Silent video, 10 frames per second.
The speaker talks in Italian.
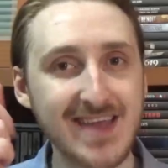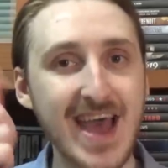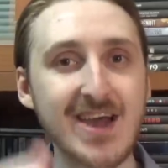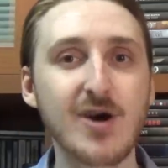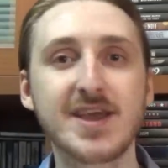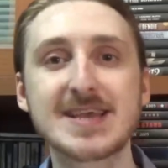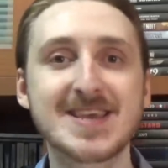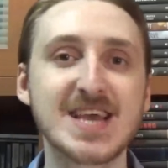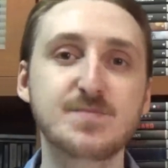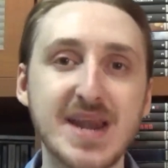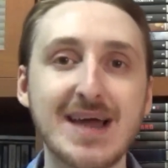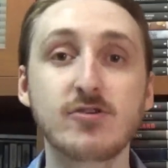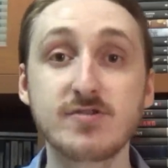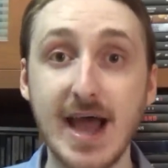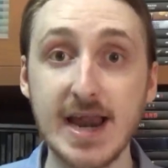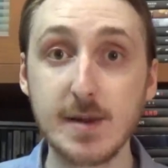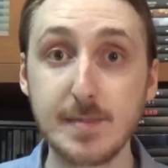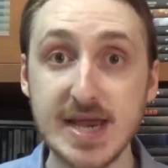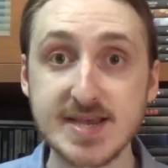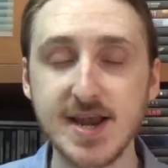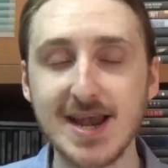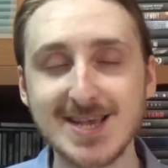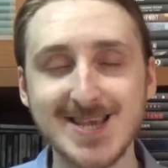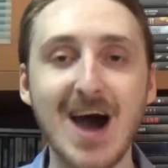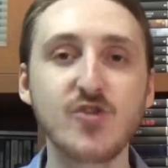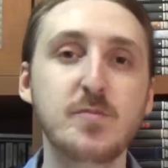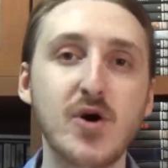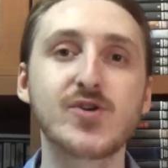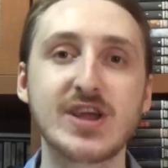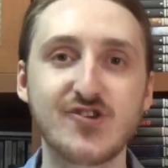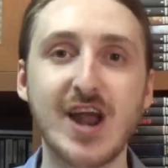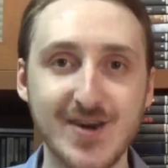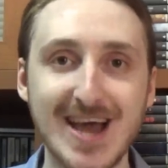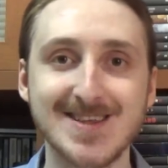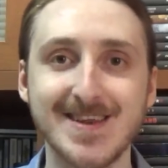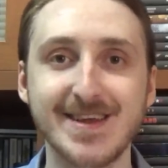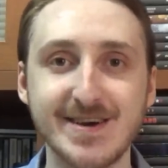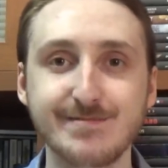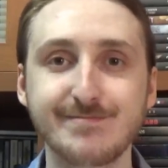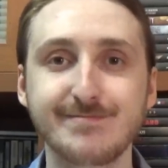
Ed ecco a chi si è ispirato Tyler Breeze nella Southpaw Regional Wrestling.